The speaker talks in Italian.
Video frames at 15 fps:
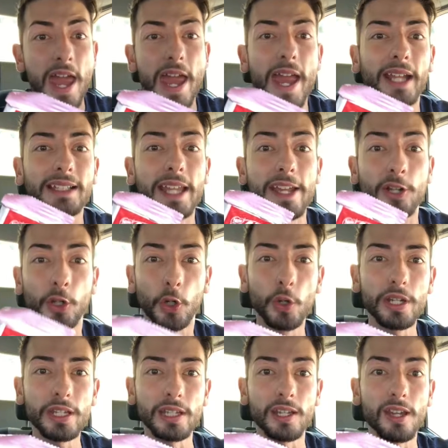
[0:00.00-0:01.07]
ed è
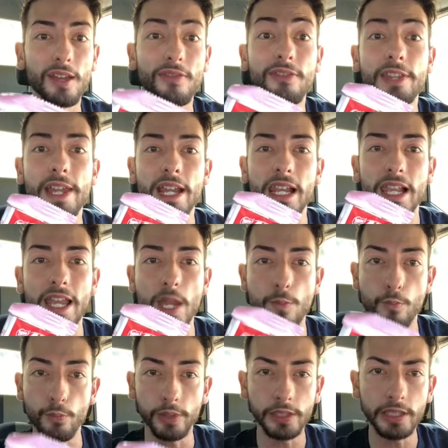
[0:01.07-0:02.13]
qui nelle
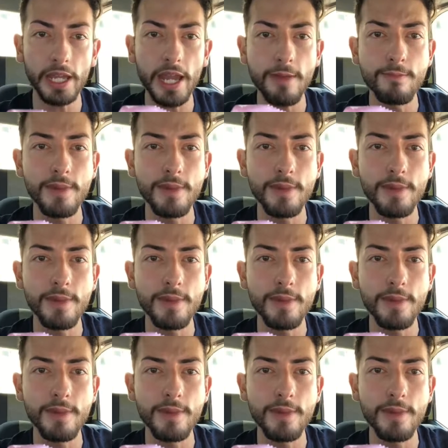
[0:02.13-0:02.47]
mie